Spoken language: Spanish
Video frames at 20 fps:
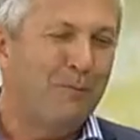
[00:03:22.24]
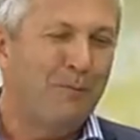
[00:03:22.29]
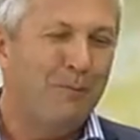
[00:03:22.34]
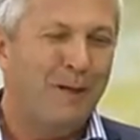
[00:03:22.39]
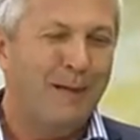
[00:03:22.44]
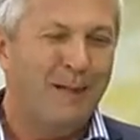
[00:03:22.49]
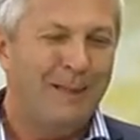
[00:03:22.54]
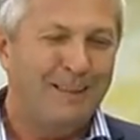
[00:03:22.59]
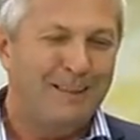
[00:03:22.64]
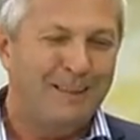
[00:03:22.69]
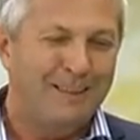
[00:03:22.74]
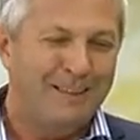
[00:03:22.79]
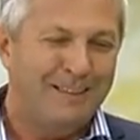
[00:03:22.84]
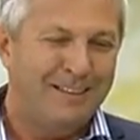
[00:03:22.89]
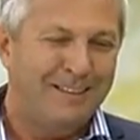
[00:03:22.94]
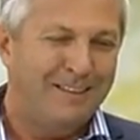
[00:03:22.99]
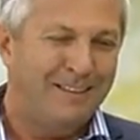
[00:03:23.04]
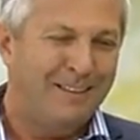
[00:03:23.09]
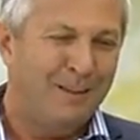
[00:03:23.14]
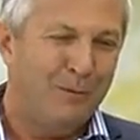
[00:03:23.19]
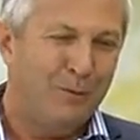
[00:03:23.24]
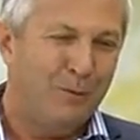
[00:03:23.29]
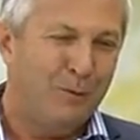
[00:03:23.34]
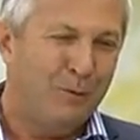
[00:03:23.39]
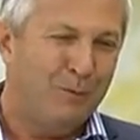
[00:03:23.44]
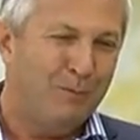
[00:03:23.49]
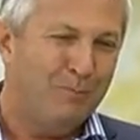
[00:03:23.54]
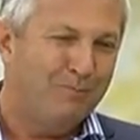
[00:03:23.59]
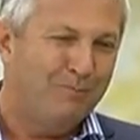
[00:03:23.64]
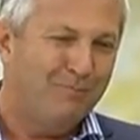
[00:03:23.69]
gran, este,
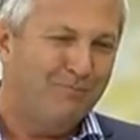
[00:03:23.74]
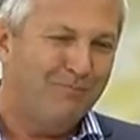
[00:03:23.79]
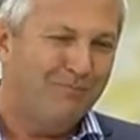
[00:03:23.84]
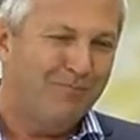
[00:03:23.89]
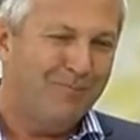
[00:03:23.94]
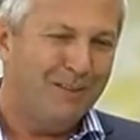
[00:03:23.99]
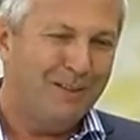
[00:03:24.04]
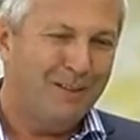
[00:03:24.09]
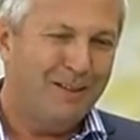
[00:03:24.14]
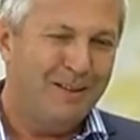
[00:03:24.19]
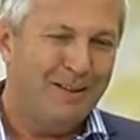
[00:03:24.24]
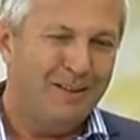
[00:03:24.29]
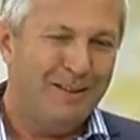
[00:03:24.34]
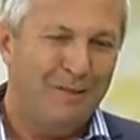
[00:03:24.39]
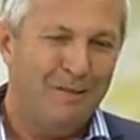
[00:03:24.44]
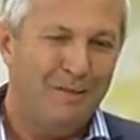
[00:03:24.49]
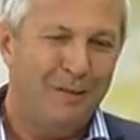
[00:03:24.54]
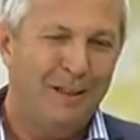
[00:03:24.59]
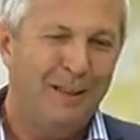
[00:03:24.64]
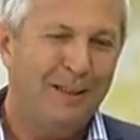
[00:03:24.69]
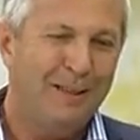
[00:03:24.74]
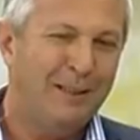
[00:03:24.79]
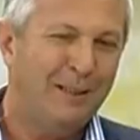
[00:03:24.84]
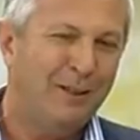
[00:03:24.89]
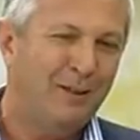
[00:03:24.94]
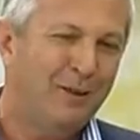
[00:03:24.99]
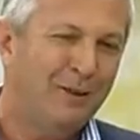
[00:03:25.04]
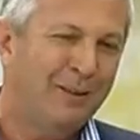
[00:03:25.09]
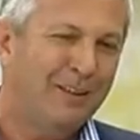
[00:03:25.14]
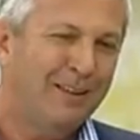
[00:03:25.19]
digamos,
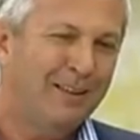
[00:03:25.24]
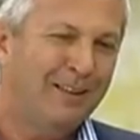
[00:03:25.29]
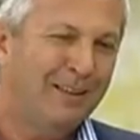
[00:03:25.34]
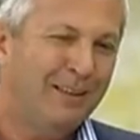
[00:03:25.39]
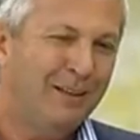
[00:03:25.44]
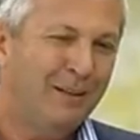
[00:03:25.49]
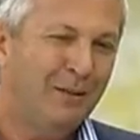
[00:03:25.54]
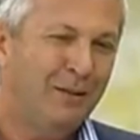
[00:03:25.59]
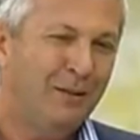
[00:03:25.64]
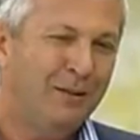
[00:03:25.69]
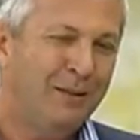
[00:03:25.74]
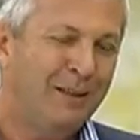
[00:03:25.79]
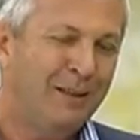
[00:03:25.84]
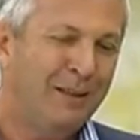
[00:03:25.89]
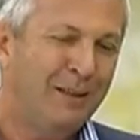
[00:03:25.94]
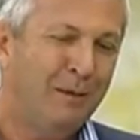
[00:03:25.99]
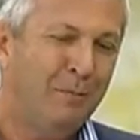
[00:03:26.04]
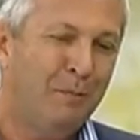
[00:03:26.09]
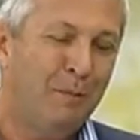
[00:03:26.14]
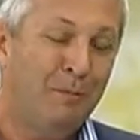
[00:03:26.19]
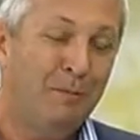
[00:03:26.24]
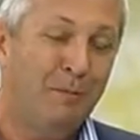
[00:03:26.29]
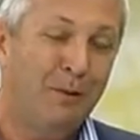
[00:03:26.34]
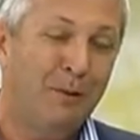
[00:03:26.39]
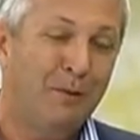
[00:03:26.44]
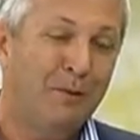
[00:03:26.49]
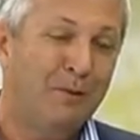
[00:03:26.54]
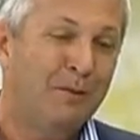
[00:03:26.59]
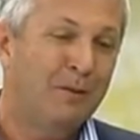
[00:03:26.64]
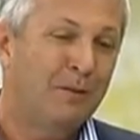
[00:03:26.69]
fanático de, todo ese tema,
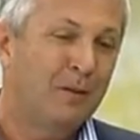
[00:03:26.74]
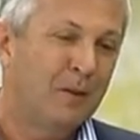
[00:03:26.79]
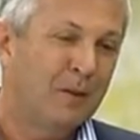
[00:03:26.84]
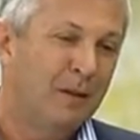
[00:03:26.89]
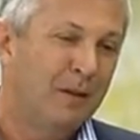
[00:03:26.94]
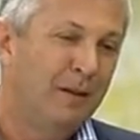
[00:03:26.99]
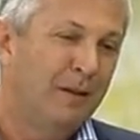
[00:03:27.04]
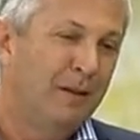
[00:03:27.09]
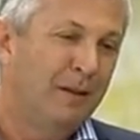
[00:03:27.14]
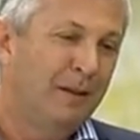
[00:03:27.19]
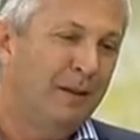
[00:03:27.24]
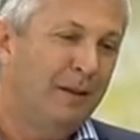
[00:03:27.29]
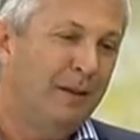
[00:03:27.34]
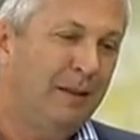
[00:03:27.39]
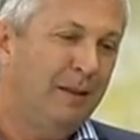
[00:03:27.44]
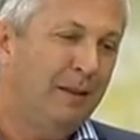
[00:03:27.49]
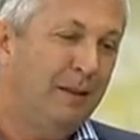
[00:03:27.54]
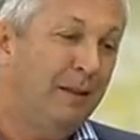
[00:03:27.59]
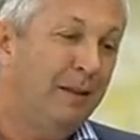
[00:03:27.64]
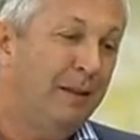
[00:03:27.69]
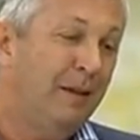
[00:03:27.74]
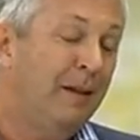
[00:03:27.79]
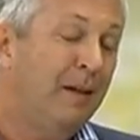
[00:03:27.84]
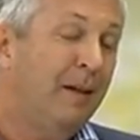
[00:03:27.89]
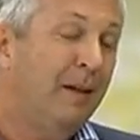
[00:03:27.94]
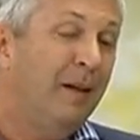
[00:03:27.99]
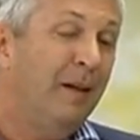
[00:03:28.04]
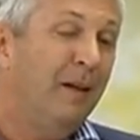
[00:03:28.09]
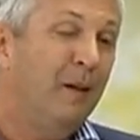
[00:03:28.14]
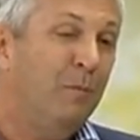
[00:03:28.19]
pero este,
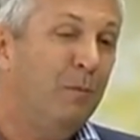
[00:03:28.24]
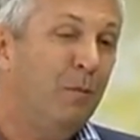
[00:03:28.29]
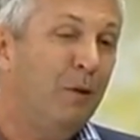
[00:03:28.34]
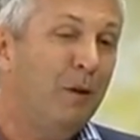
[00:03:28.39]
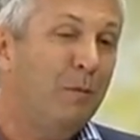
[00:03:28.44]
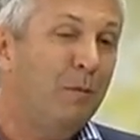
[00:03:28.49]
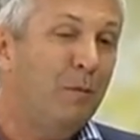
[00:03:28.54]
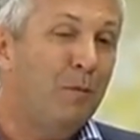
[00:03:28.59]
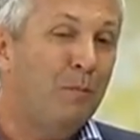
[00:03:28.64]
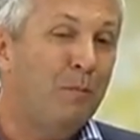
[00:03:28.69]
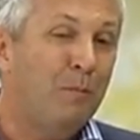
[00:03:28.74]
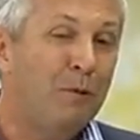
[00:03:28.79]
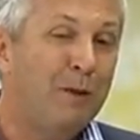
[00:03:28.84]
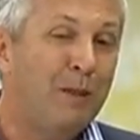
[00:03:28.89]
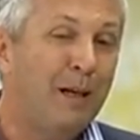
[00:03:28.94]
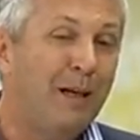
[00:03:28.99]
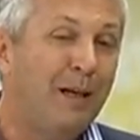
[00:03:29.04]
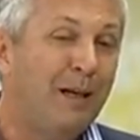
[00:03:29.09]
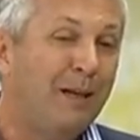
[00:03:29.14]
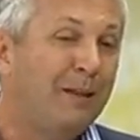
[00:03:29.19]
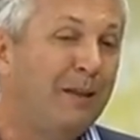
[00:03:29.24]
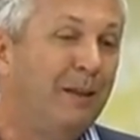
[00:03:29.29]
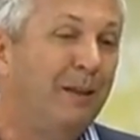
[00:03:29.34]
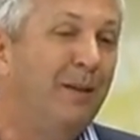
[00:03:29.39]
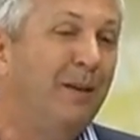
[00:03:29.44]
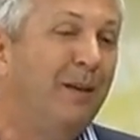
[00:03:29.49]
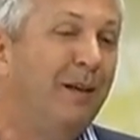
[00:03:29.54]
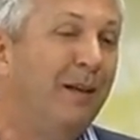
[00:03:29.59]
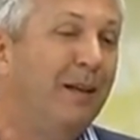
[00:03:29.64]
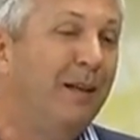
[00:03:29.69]
¿qué podemos mostrar en el
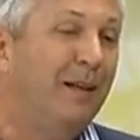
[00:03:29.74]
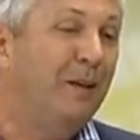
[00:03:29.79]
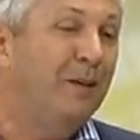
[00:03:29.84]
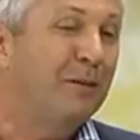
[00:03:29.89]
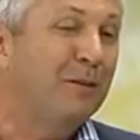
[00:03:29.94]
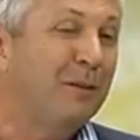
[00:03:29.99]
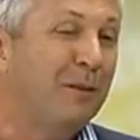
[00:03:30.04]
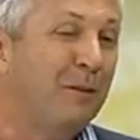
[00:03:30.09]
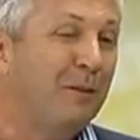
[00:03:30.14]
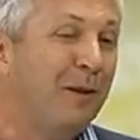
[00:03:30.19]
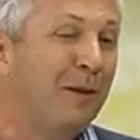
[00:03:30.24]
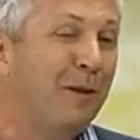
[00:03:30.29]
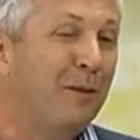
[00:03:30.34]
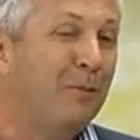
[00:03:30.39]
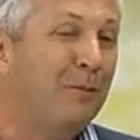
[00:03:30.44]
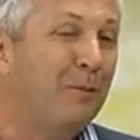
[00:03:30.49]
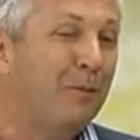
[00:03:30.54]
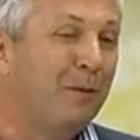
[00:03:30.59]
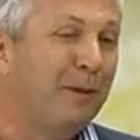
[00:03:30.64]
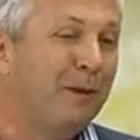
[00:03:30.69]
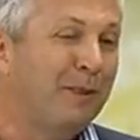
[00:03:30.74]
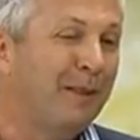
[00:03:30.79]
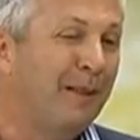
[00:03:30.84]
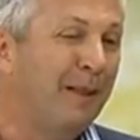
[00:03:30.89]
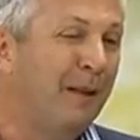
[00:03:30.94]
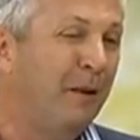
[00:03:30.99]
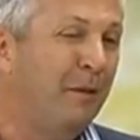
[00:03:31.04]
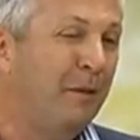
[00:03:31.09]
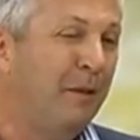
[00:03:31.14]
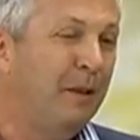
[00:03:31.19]
exterior? En realidad no sé bien cómo va a ser
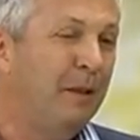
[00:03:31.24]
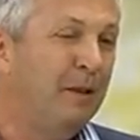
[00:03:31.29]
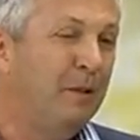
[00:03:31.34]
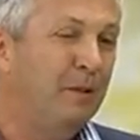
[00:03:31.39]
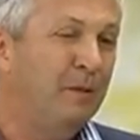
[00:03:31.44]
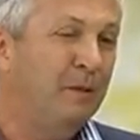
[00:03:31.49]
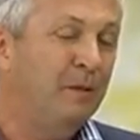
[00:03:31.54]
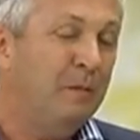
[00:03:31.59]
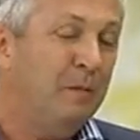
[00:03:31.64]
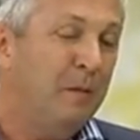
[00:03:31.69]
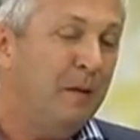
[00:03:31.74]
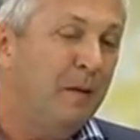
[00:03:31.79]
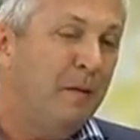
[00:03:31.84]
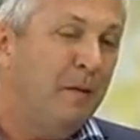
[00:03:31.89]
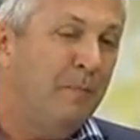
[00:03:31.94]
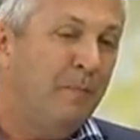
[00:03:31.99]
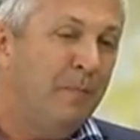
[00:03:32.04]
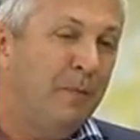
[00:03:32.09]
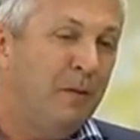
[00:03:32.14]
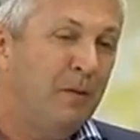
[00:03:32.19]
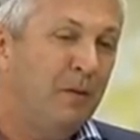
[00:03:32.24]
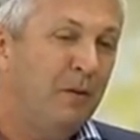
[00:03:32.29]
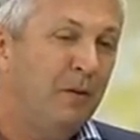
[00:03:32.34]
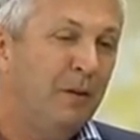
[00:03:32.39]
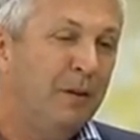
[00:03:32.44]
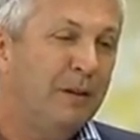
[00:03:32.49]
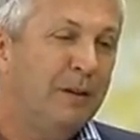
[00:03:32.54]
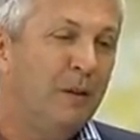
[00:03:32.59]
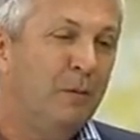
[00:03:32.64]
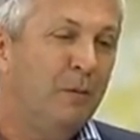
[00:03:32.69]
el evento. Yo creo
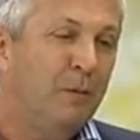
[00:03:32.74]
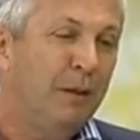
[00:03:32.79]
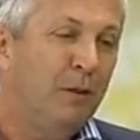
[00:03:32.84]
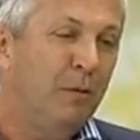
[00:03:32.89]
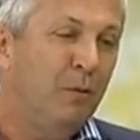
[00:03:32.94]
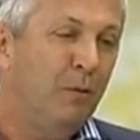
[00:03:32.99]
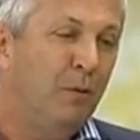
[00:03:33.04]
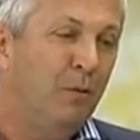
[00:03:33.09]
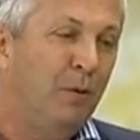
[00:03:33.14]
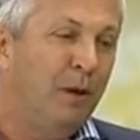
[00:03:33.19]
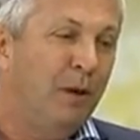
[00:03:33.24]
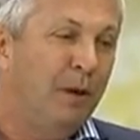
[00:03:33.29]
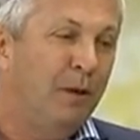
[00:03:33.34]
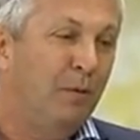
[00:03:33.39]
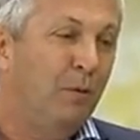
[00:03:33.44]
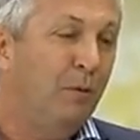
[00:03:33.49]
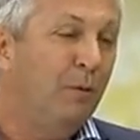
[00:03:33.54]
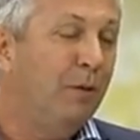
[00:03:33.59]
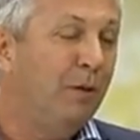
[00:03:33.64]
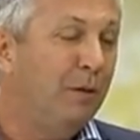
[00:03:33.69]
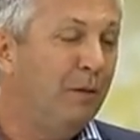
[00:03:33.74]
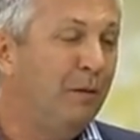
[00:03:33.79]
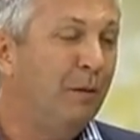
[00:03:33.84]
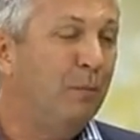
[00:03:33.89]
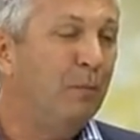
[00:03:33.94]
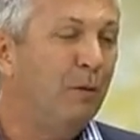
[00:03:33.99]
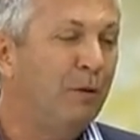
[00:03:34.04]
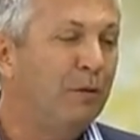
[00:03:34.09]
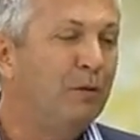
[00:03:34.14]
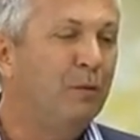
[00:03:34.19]
que también Uruguay, Uruguay tiene una
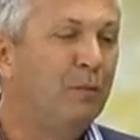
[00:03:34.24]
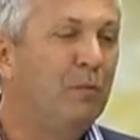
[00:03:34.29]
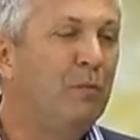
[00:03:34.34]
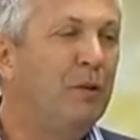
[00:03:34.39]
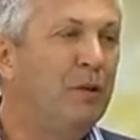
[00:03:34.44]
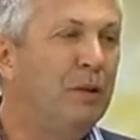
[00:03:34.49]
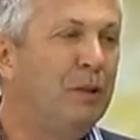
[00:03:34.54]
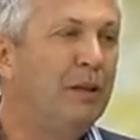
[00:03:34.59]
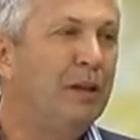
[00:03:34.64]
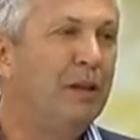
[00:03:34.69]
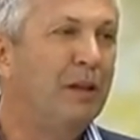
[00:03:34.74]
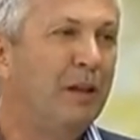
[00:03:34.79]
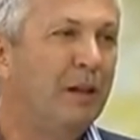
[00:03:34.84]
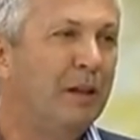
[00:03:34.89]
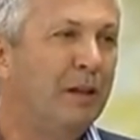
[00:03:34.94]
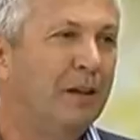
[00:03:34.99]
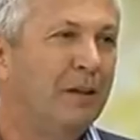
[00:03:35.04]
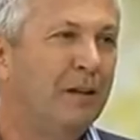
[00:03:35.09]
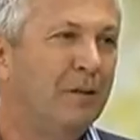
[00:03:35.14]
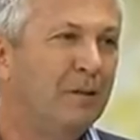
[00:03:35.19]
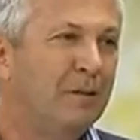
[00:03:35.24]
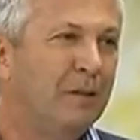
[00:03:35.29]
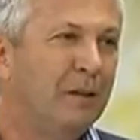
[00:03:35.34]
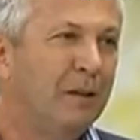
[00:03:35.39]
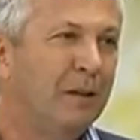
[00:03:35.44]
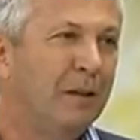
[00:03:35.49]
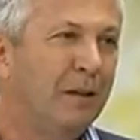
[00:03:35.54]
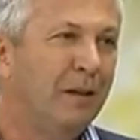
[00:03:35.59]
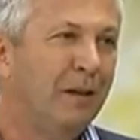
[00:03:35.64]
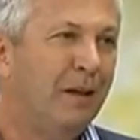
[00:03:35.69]
población muy chica,
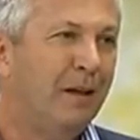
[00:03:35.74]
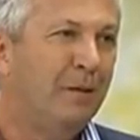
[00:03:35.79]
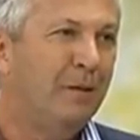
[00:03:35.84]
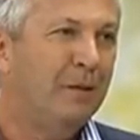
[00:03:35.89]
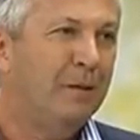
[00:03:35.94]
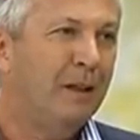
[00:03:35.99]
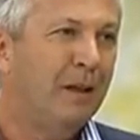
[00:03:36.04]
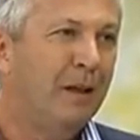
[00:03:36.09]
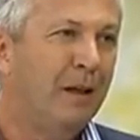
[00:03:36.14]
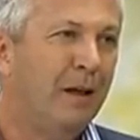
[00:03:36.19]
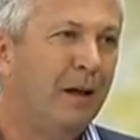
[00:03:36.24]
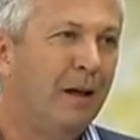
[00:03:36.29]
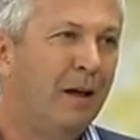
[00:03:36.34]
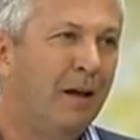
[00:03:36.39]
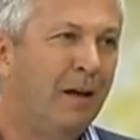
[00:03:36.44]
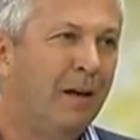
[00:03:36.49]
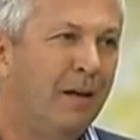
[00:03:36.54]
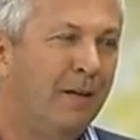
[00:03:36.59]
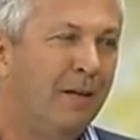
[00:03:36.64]
entonces a veces la,